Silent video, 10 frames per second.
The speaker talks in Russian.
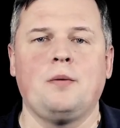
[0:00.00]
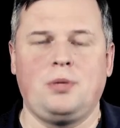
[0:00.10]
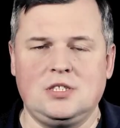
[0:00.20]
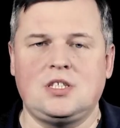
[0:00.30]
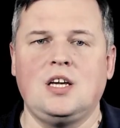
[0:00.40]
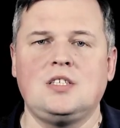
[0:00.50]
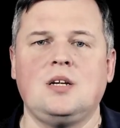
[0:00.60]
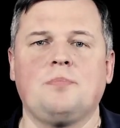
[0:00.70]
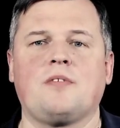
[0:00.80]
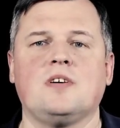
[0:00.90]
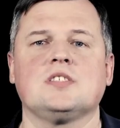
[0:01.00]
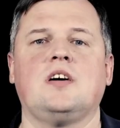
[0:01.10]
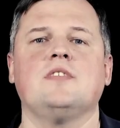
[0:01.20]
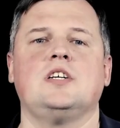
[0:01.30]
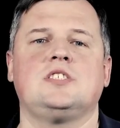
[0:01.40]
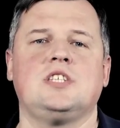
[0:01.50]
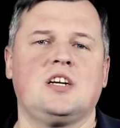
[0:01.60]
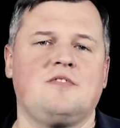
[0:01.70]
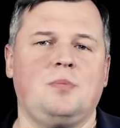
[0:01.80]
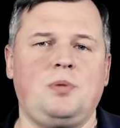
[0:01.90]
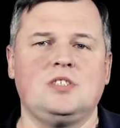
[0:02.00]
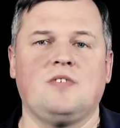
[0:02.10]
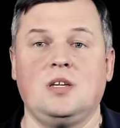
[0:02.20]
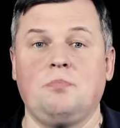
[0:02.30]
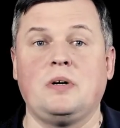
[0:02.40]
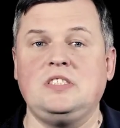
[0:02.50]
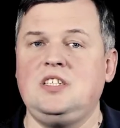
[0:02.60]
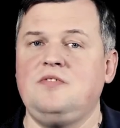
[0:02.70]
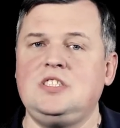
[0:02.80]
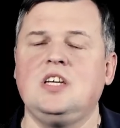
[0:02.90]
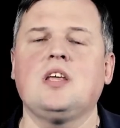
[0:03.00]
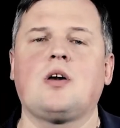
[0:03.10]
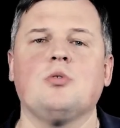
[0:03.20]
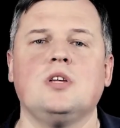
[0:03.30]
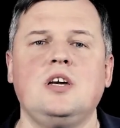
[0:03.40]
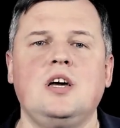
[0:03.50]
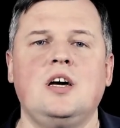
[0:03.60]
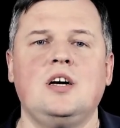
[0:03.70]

предстоятелем православной церкви, призванным пасти все народы,